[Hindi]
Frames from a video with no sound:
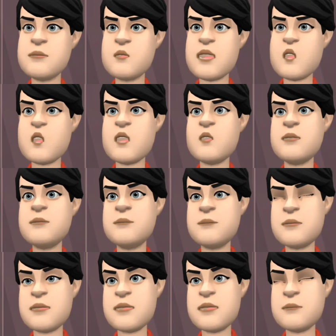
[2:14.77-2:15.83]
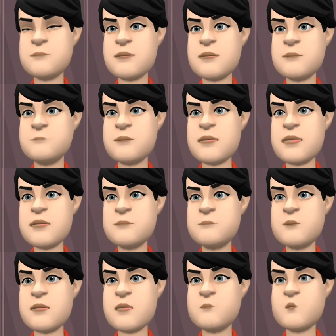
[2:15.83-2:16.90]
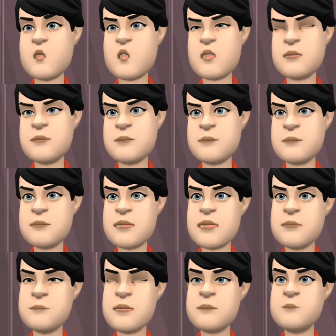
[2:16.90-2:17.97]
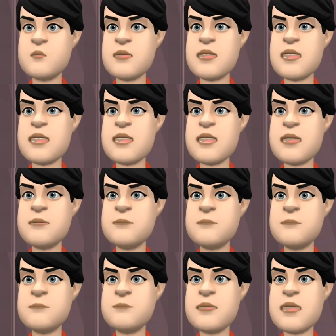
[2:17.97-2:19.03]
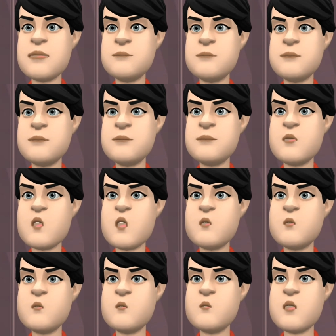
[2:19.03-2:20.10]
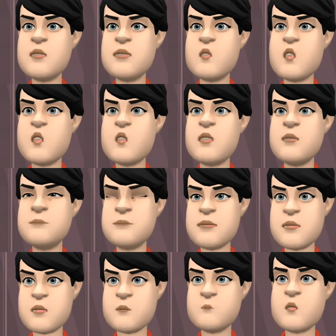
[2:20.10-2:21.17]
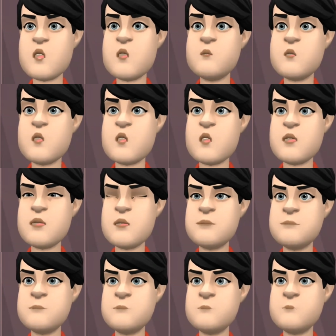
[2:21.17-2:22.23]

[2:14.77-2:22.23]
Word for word: और फिर मुझे पकड़ के जेल में डाल देगी मेरी तमन्ना भी पूरी हो जाएगी